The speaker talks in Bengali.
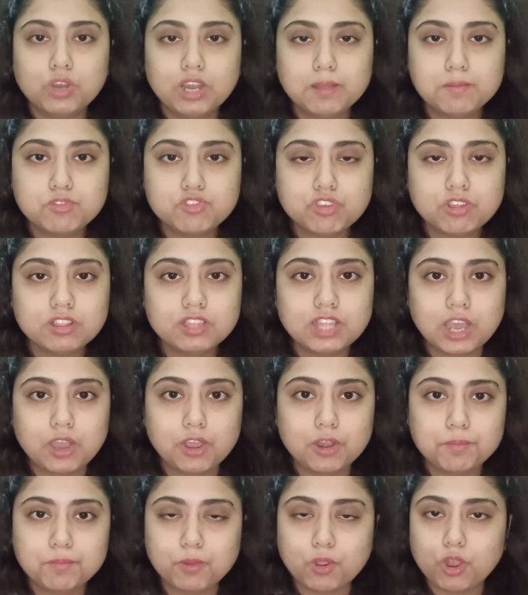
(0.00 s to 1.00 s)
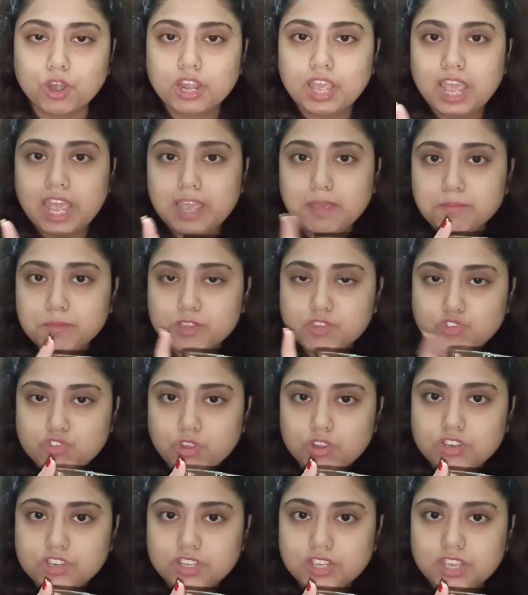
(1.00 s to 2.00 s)
গোলাপ জল দেওয়ার পর এই
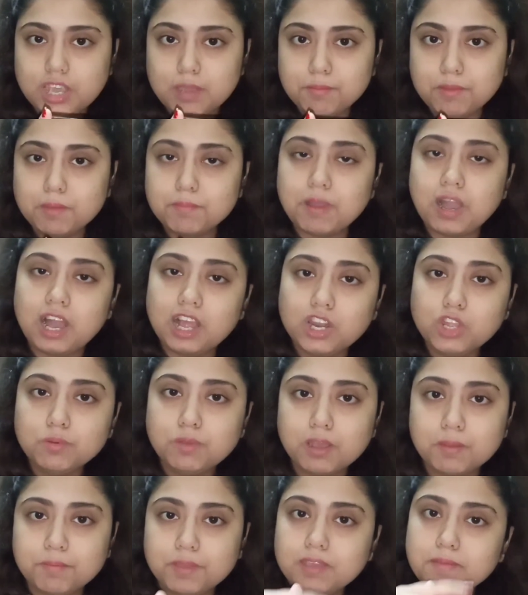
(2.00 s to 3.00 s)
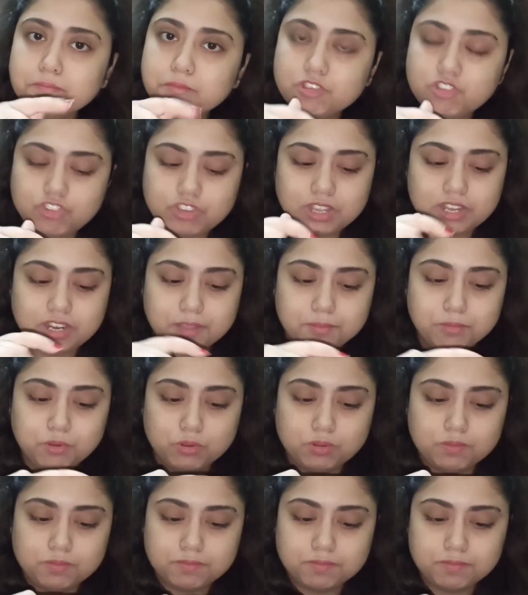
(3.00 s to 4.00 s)
মিশ্রণটিকে আমরা ভালোভাবে মিশিয়ে নেব
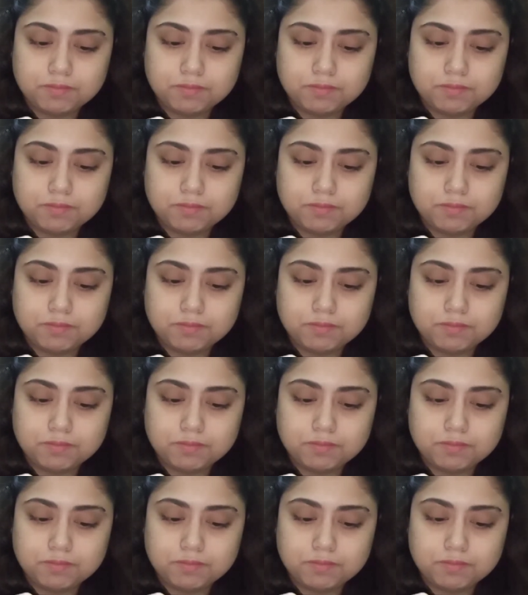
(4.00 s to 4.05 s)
